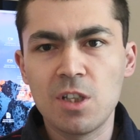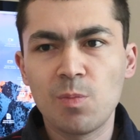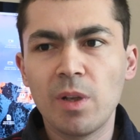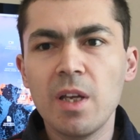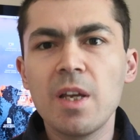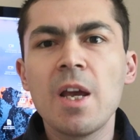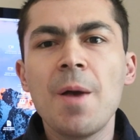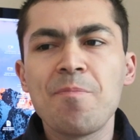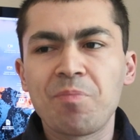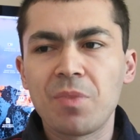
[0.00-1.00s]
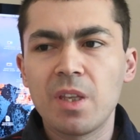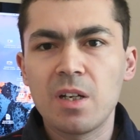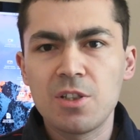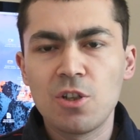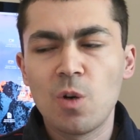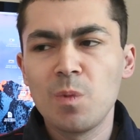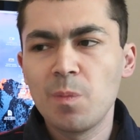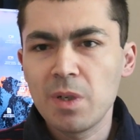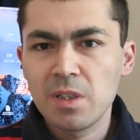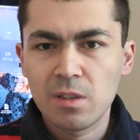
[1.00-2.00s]
дисплей – на
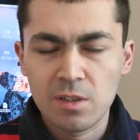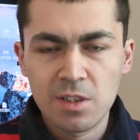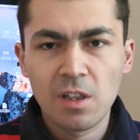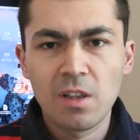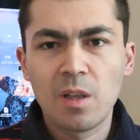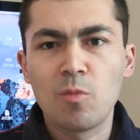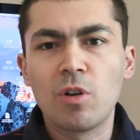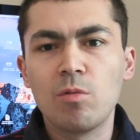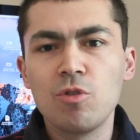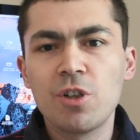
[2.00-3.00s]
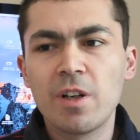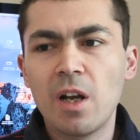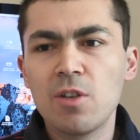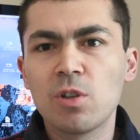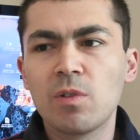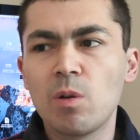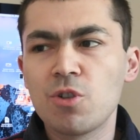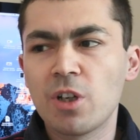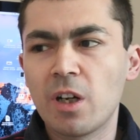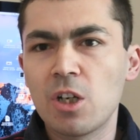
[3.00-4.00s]
Xiaomi э, сделаны намного лучше, реализованы
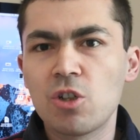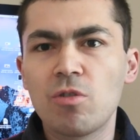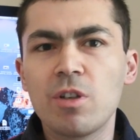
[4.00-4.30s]
очень хорошо.